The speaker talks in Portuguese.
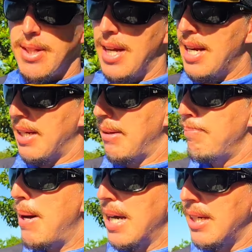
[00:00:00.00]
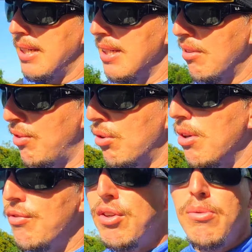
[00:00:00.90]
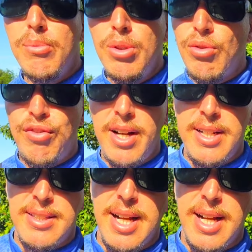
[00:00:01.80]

Cara, que bacana. Eu fico, eu fico muito feliz,